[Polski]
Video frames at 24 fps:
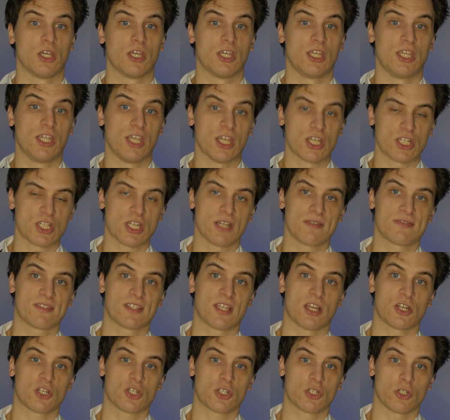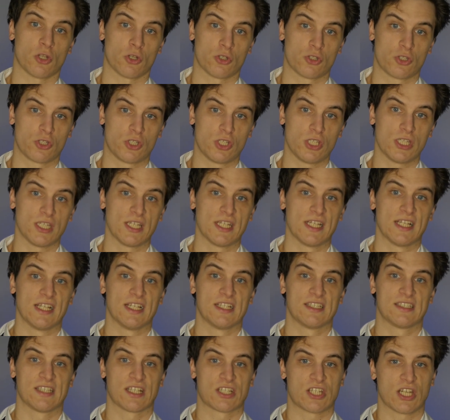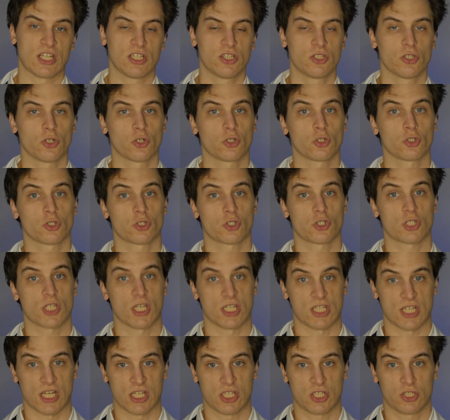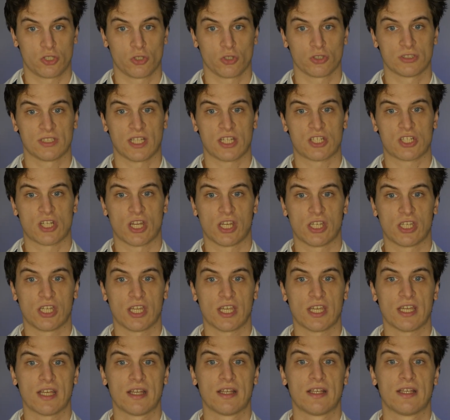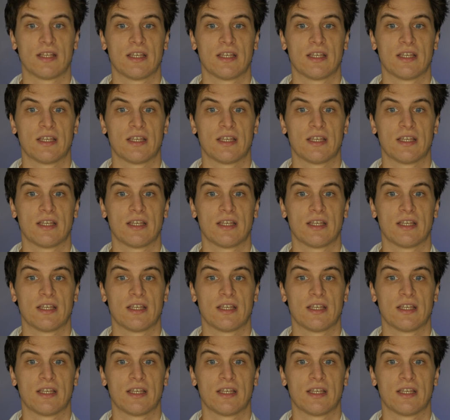Jeszcze w starożytności zaczęto rozszerzać to znaczenie,